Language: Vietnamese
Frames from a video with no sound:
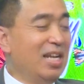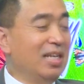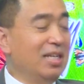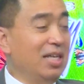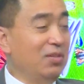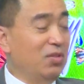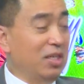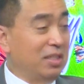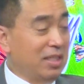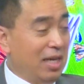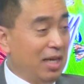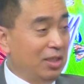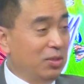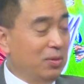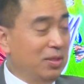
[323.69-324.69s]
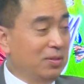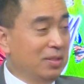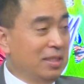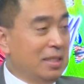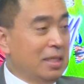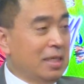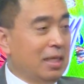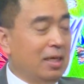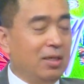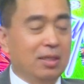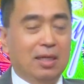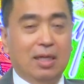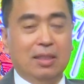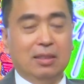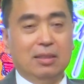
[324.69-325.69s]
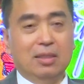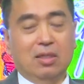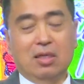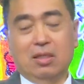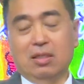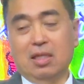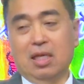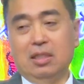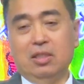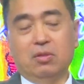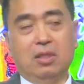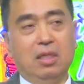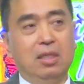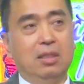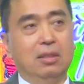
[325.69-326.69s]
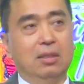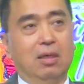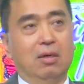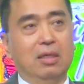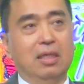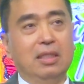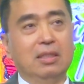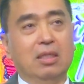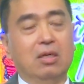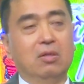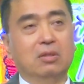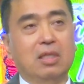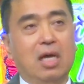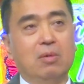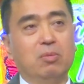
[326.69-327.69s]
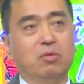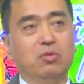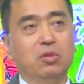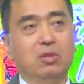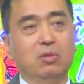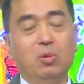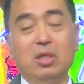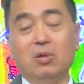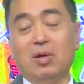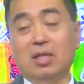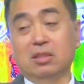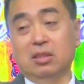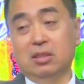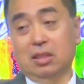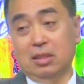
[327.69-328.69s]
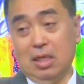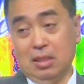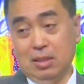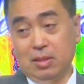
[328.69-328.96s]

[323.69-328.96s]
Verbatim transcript: lấy vợ trẻ đúng không ok có có thể nhiều khi họ nghĩ rằng ô thà một phút huy hoàng rồi chợt tắt